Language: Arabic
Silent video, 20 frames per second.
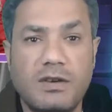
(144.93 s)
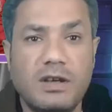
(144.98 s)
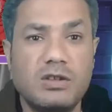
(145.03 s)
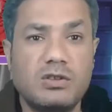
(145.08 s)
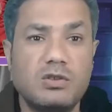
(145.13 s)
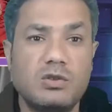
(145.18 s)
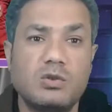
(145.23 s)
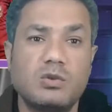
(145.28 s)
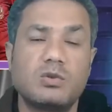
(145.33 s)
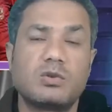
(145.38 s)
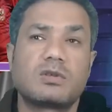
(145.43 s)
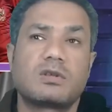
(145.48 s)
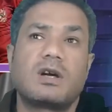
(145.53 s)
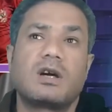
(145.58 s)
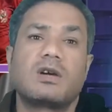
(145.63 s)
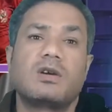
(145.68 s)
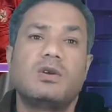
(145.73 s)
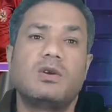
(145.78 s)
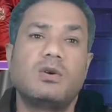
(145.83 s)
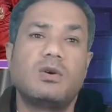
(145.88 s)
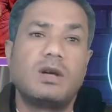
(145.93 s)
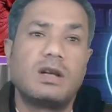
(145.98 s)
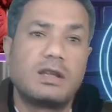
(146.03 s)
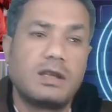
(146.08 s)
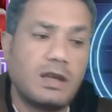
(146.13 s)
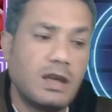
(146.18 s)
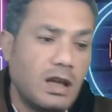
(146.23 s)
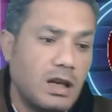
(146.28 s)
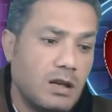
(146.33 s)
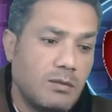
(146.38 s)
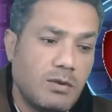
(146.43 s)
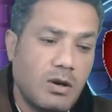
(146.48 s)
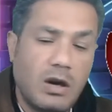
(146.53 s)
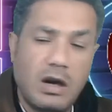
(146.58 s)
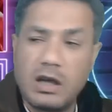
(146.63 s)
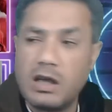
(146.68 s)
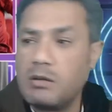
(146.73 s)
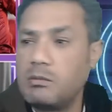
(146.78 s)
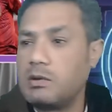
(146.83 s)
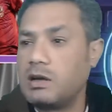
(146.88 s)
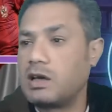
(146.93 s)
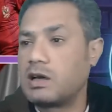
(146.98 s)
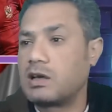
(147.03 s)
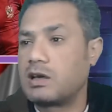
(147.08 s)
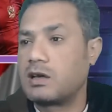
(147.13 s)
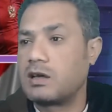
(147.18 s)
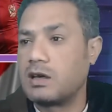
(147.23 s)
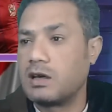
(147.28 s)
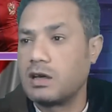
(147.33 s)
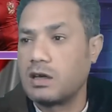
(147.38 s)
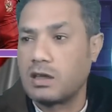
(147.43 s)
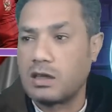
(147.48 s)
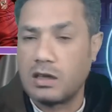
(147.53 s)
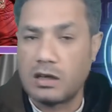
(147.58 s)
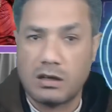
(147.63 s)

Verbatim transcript: فيديو والراجل هو الكلمه وهجيب لك آه،